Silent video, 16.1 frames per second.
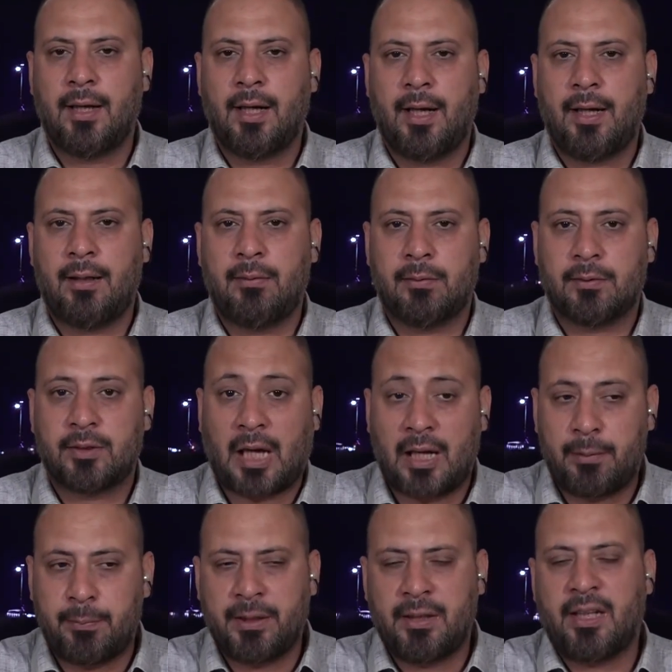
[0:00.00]

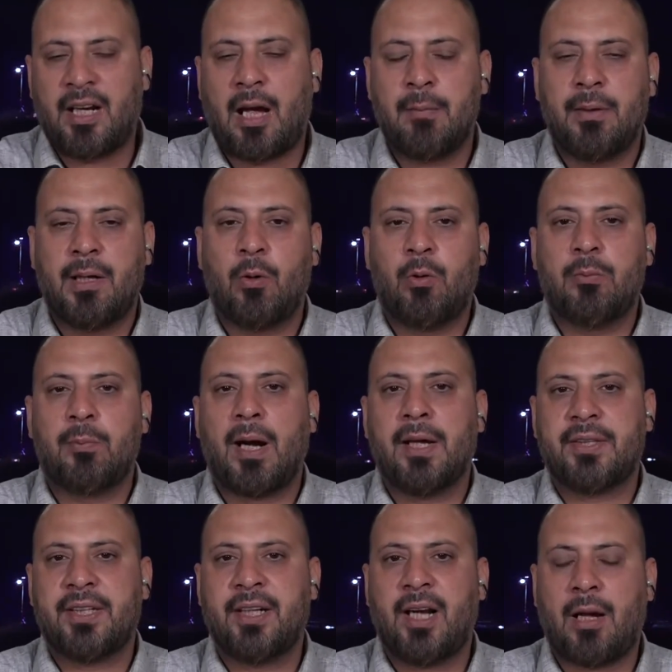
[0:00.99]
الطالبين للعمل أو
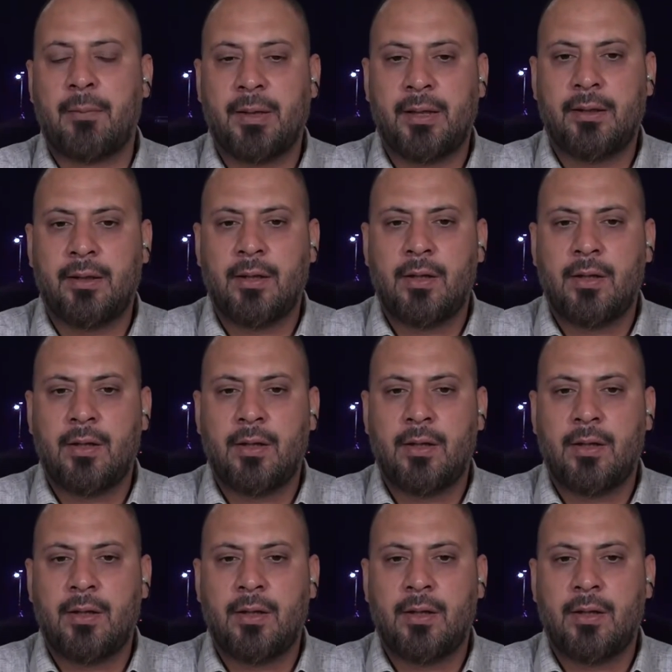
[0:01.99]
الباحثين العمل